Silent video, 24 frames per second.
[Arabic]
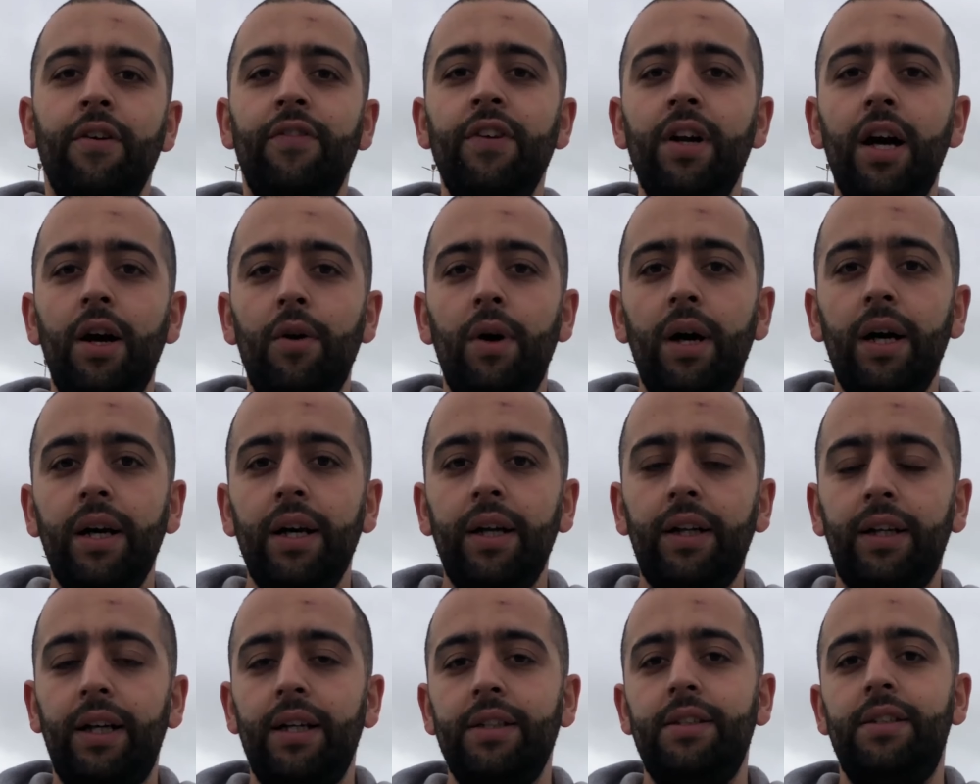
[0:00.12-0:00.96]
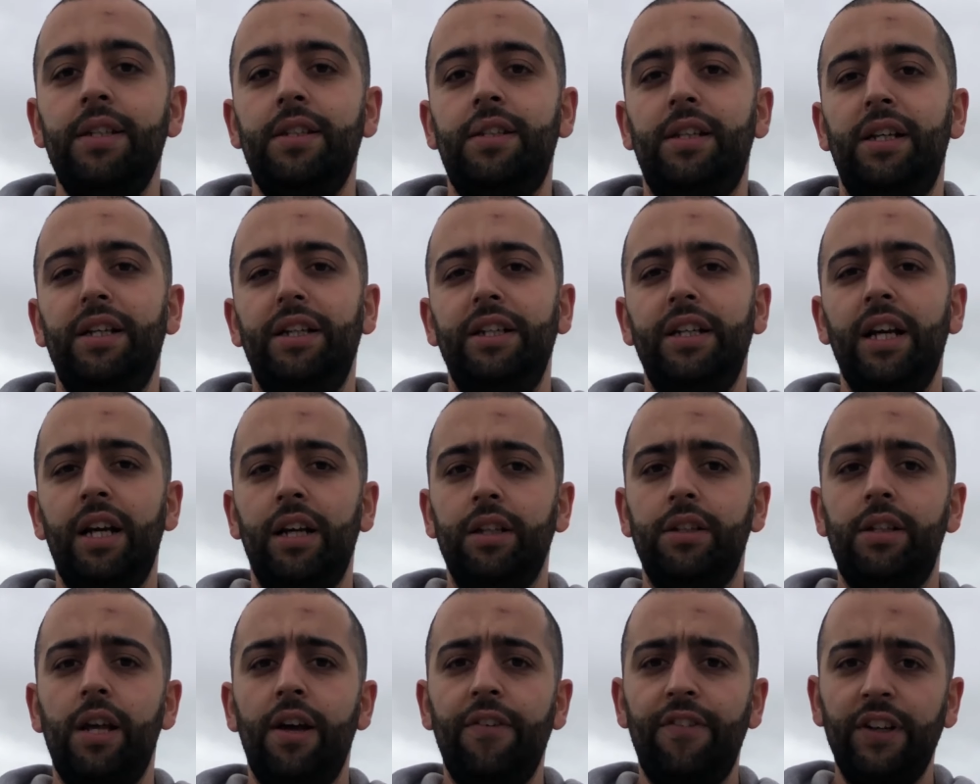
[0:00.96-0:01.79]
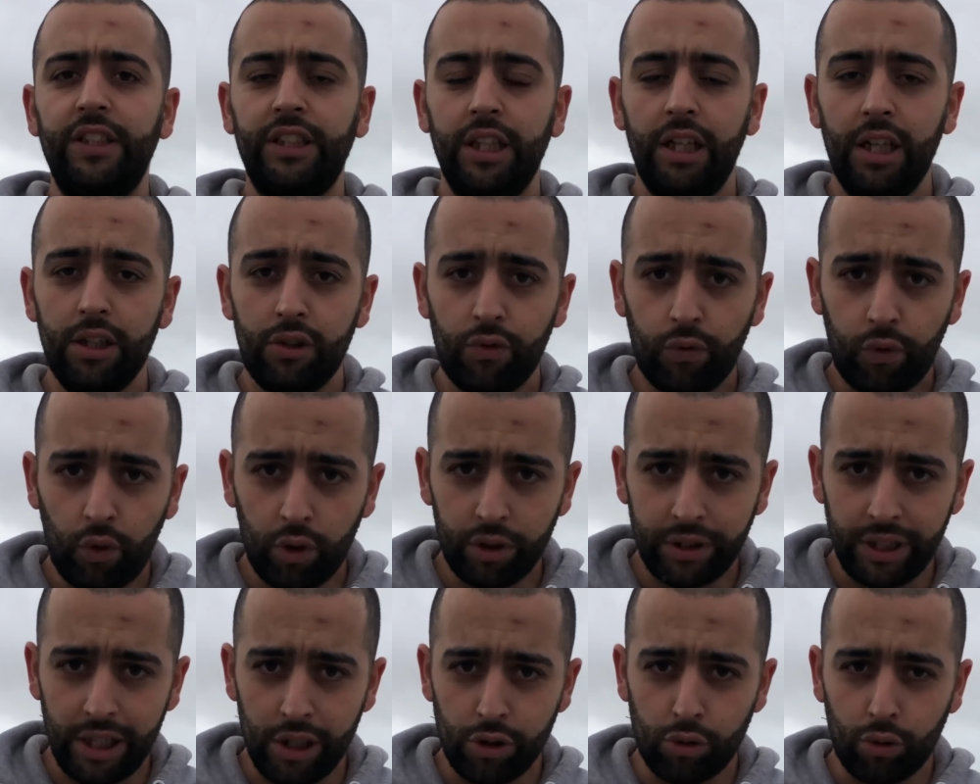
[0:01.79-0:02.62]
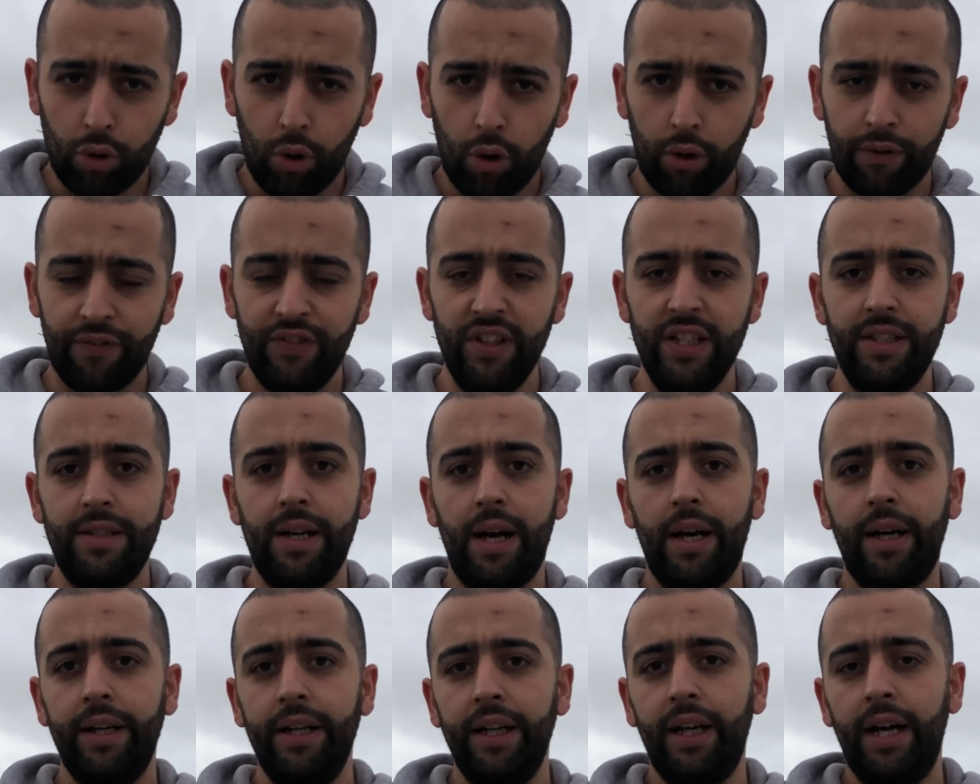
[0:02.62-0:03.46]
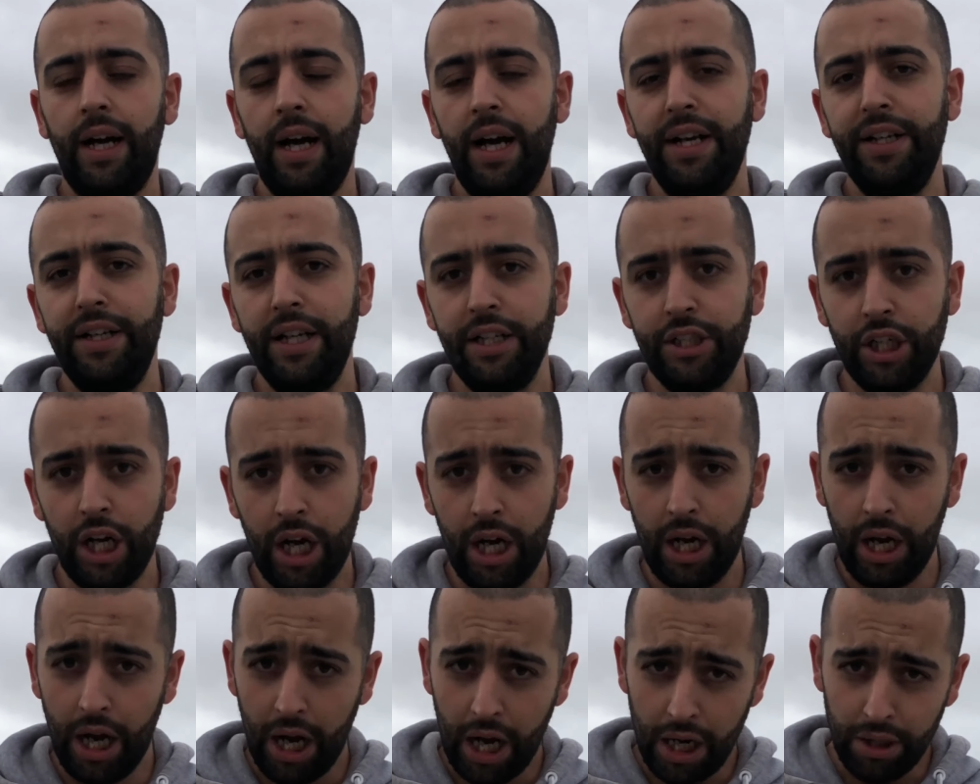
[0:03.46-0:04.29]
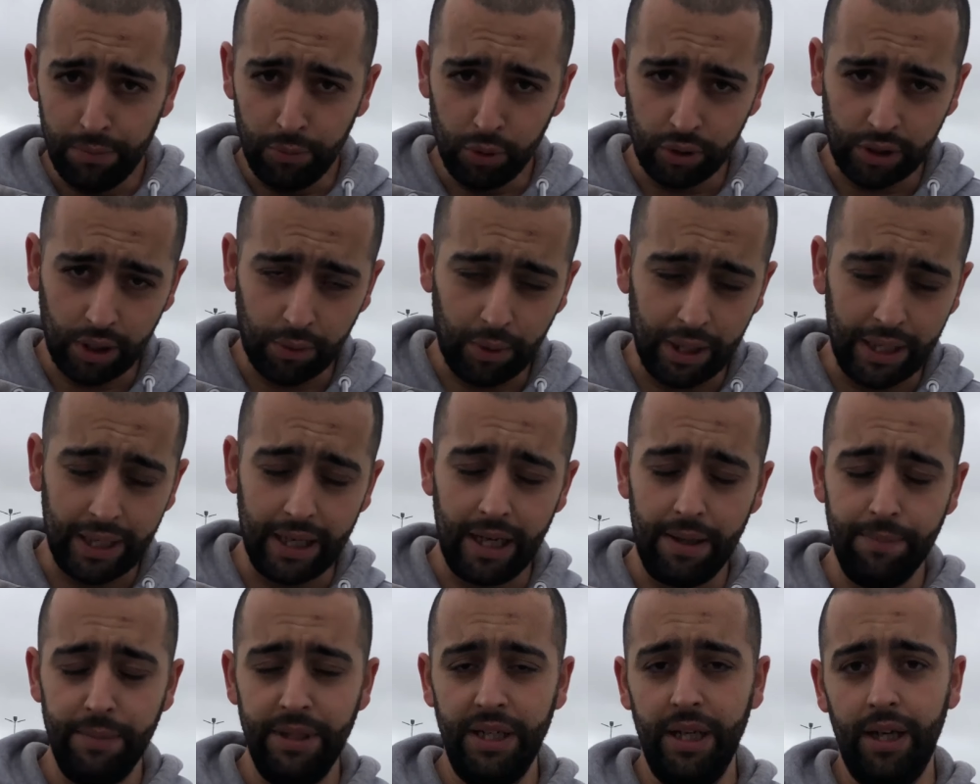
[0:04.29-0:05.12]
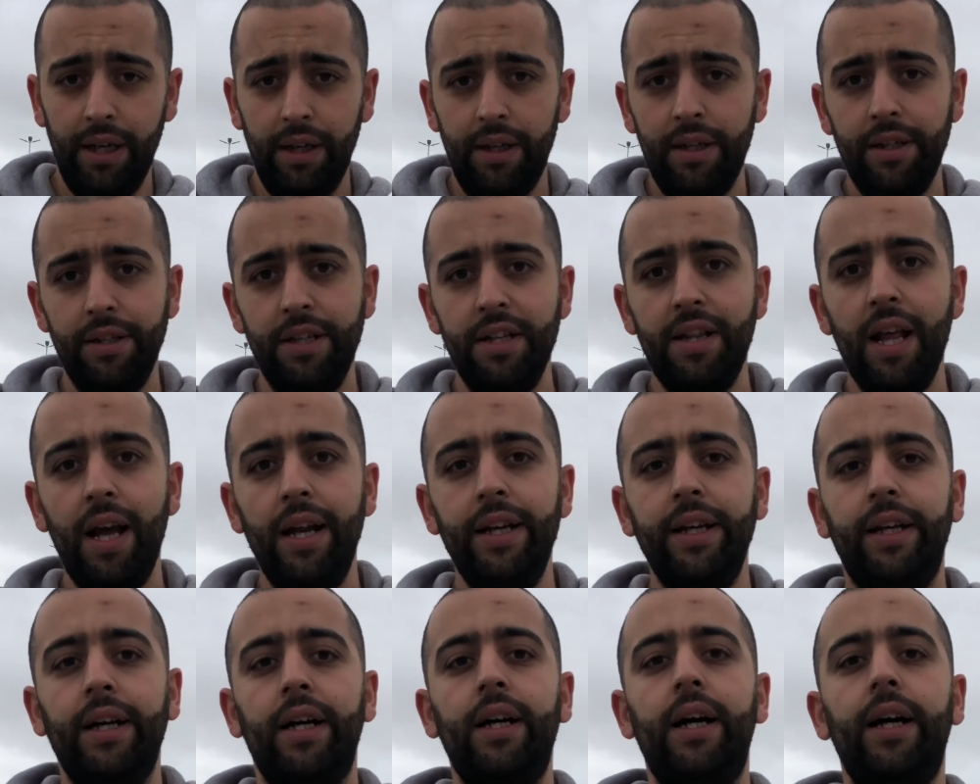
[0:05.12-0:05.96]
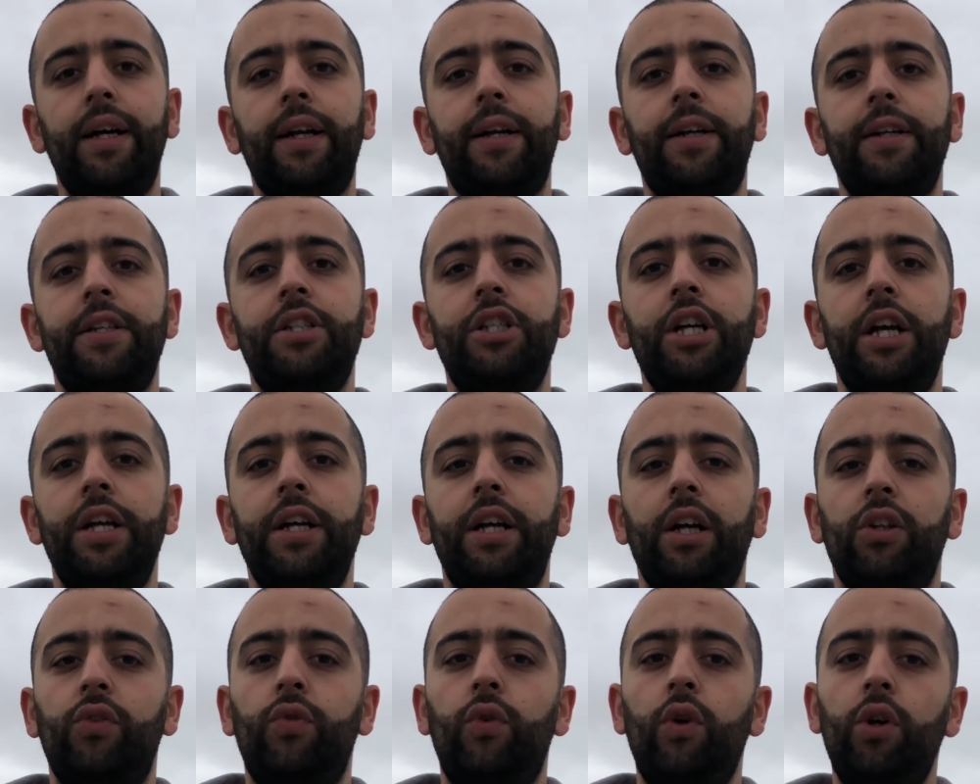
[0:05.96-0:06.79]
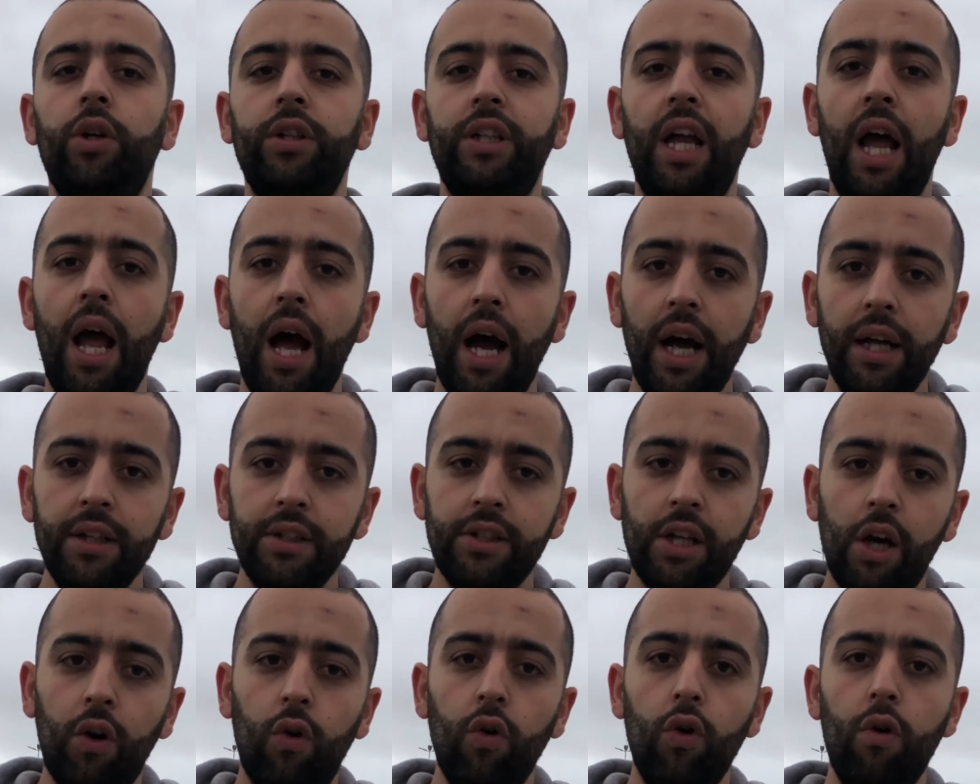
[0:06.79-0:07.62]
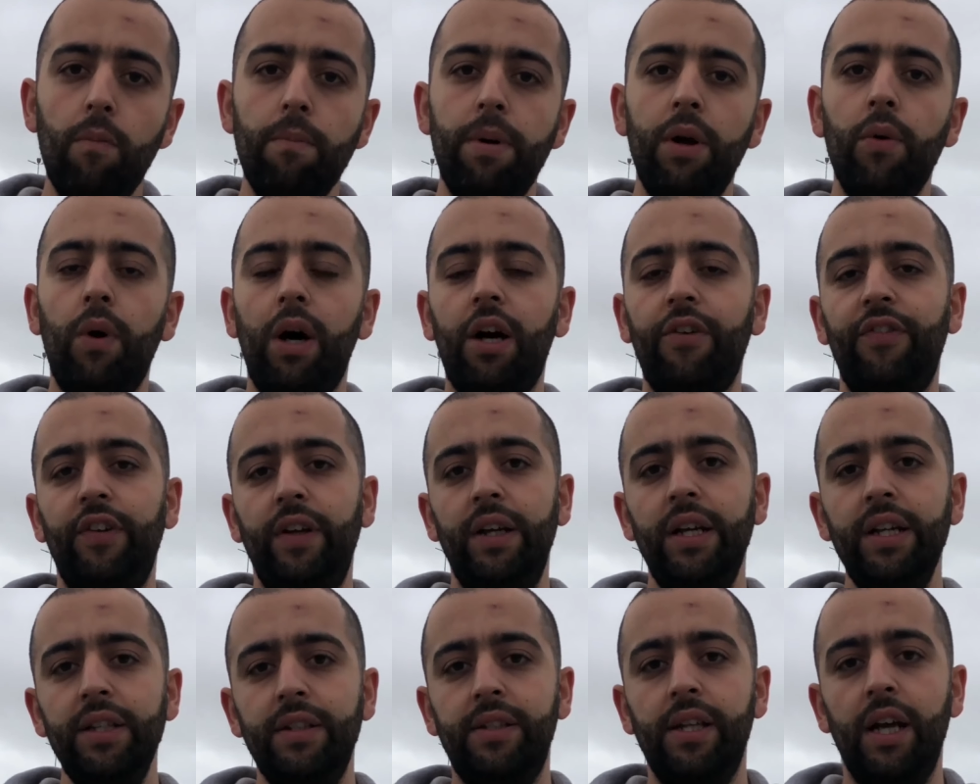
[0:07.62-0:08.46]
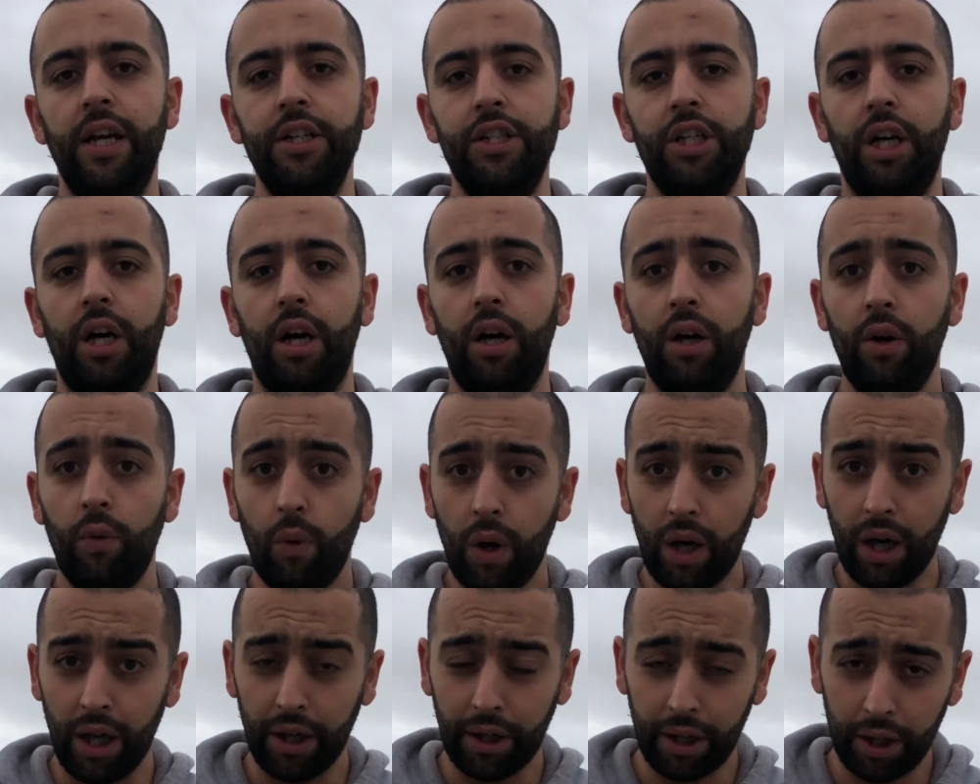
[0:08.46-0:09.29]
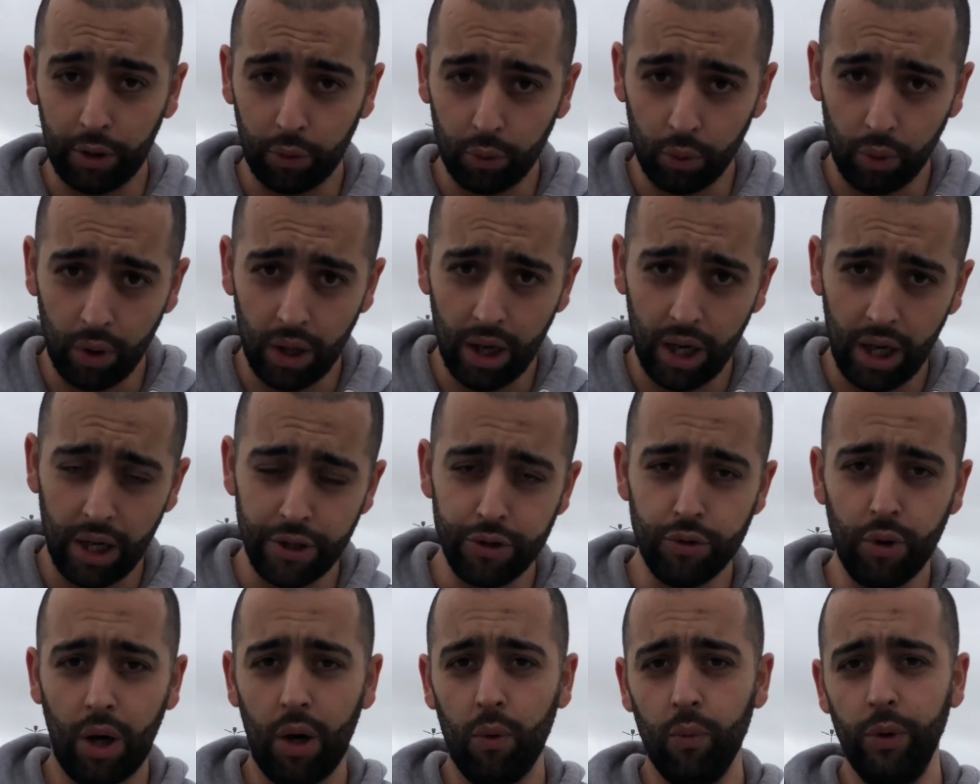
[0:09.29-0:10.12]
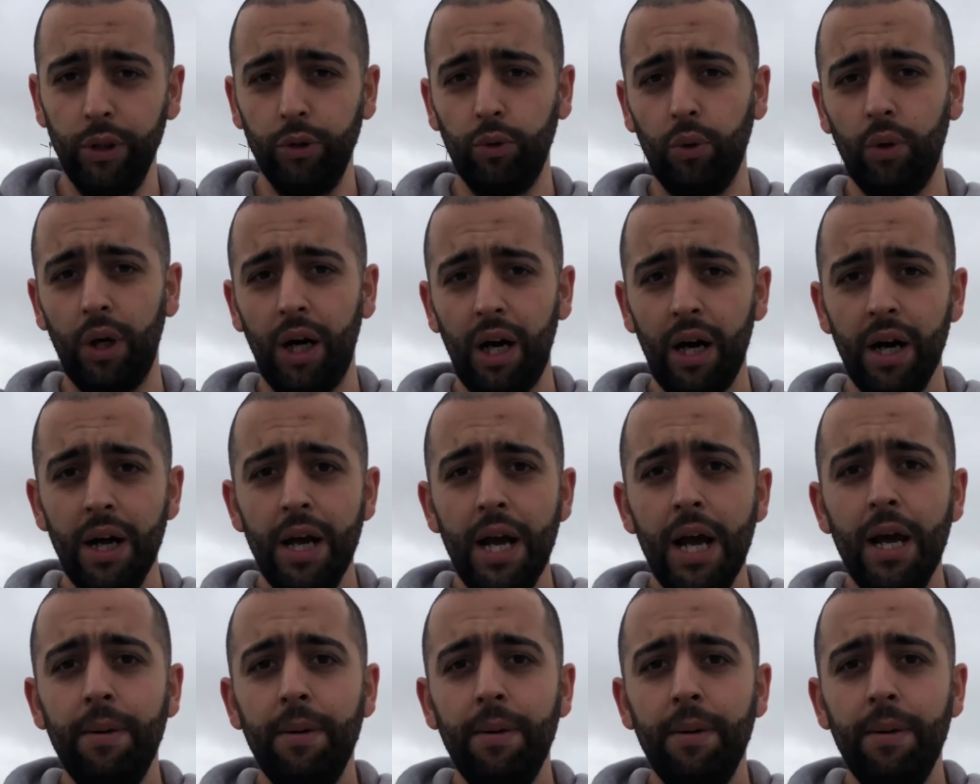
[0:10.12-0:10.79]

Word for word: في أواخر التسعينيات فشلت فورد إسكور في تحقيق النجاح المتوقع منها لذلك قررت شركة فورد أن تقوم بوقف إنتاجها وقرروا أن يعوضوها